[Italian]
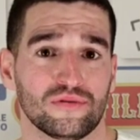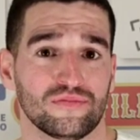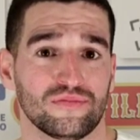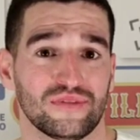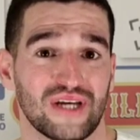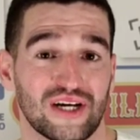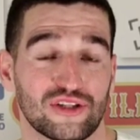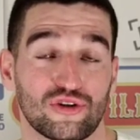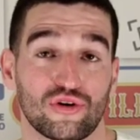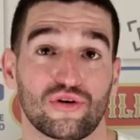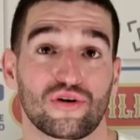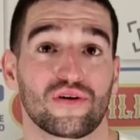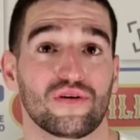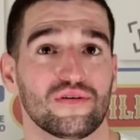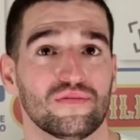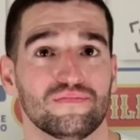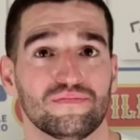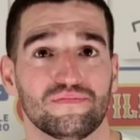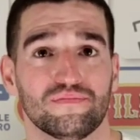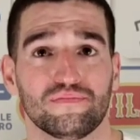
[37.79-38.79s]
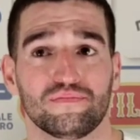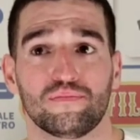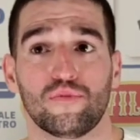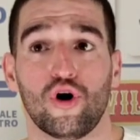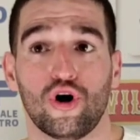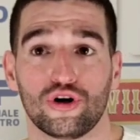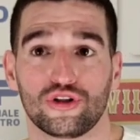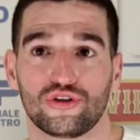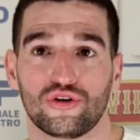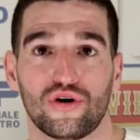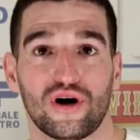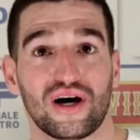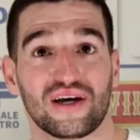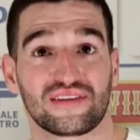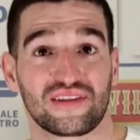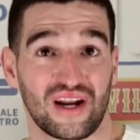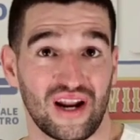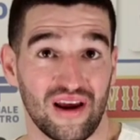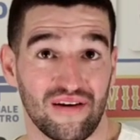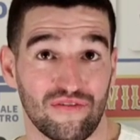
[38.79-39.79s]
dato modo a
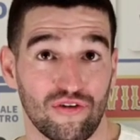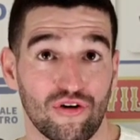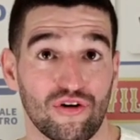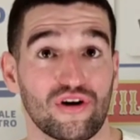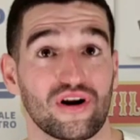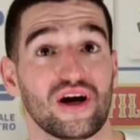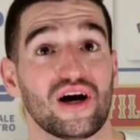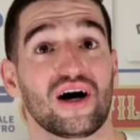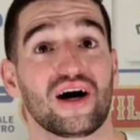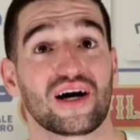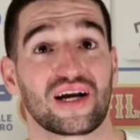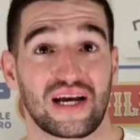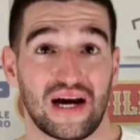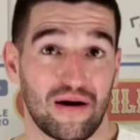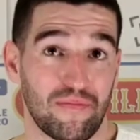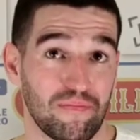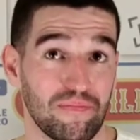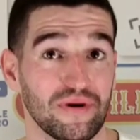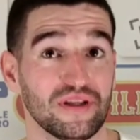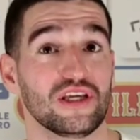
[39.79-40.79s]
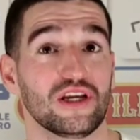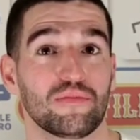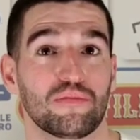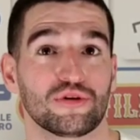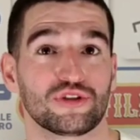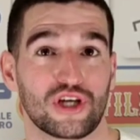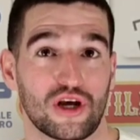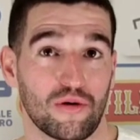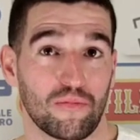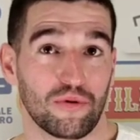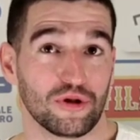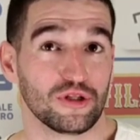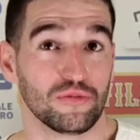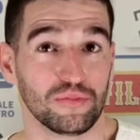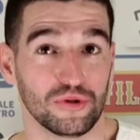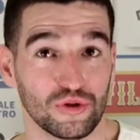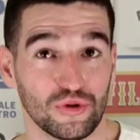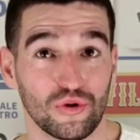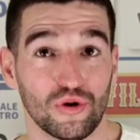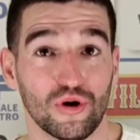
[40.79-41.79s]
Trevor, a Cappe di riposare un po'
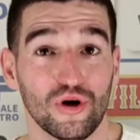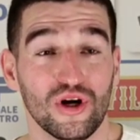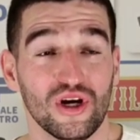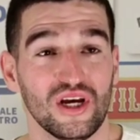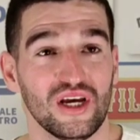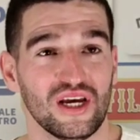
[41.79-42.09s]
di più,